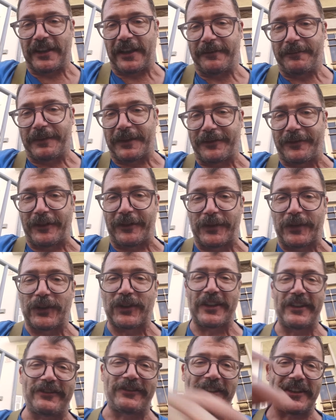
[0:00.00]
dai, per
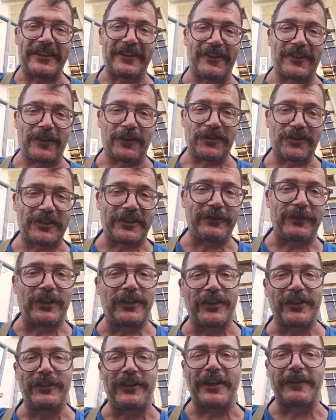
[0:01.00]
favore, fate conoscere.
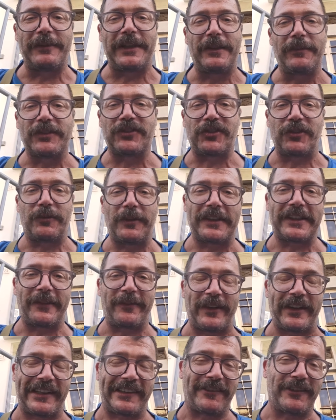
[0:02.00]
Voglio arrivare minimo 50
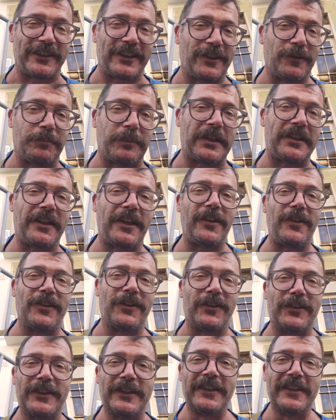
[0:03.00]
persone, non
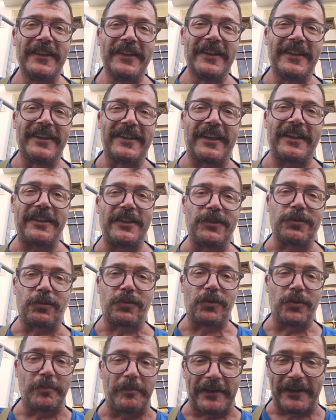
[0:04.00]
pretendo grandi
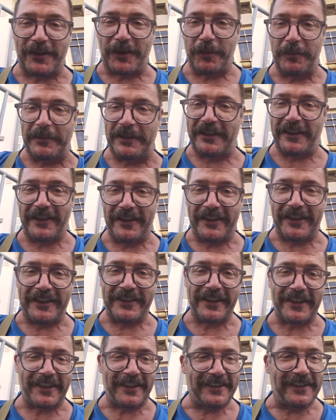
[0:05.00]
youtuber come
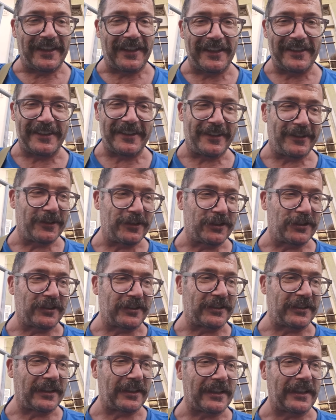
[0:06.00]
Yaki Daily o
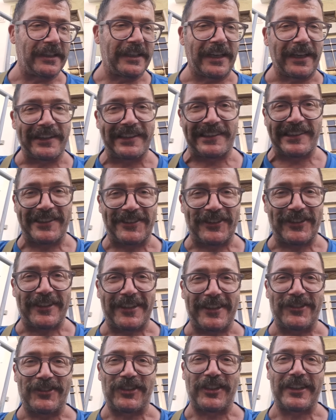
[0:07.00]
Andrea Galeazzi,
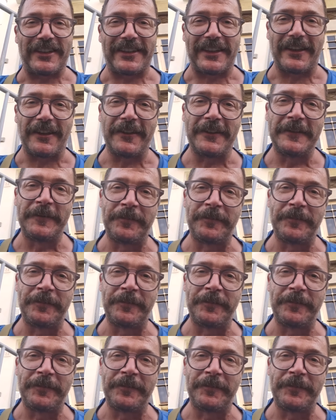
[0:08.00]
eccetera, eccetera.